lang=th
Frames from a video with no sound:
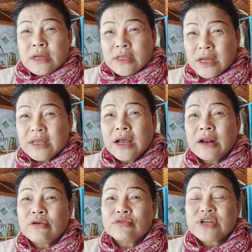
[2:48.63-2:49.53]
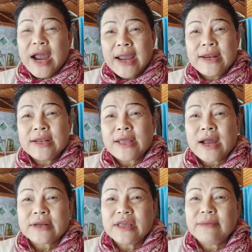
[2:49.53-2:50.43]
แต่ถ้าเราใช้ในทา
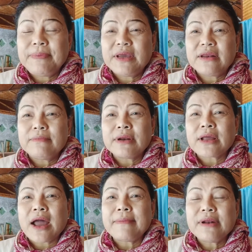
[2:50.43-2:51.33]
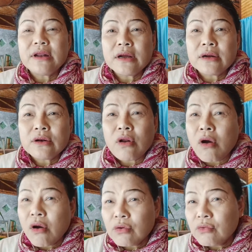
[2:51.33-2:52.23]
งที่ผิดมันกลายเป็นเรื่องล่
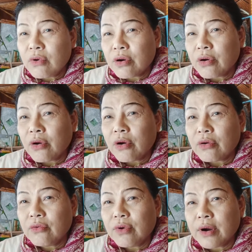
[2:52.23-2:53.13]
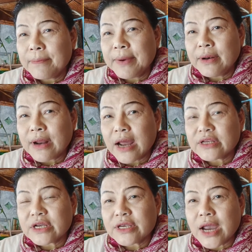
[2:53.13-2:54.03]
อลวงหลอกลวงเป็นอา
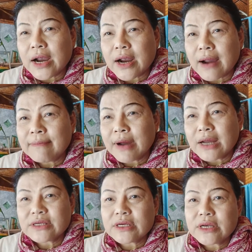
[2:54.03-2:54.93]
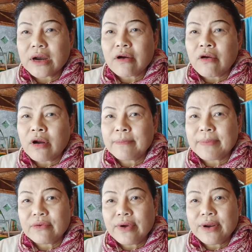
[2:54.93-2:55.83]
ชญากรรมอาชญากรไป
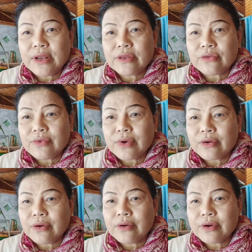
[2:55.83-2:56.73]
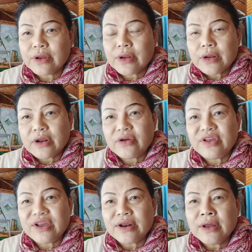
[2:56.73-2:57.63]
ด้วยในตัวเนาะแล้ว
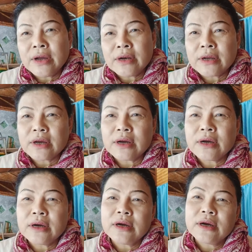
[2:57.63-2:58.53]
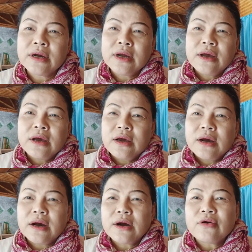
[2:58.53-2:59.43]
อีกเรื่องหนึ่งก็คือ
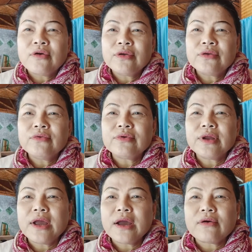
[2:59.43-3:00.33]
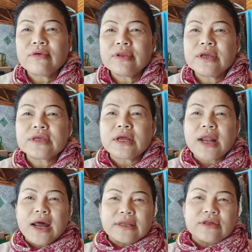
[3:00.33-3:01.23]
คนยุคนี้คนที่ฉ
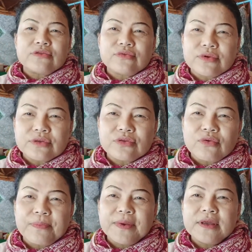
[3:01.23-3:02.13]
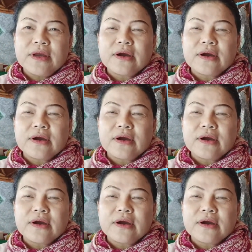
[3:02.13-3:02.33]
ลาดที่สุดก็ตกเป็นเหยื่อ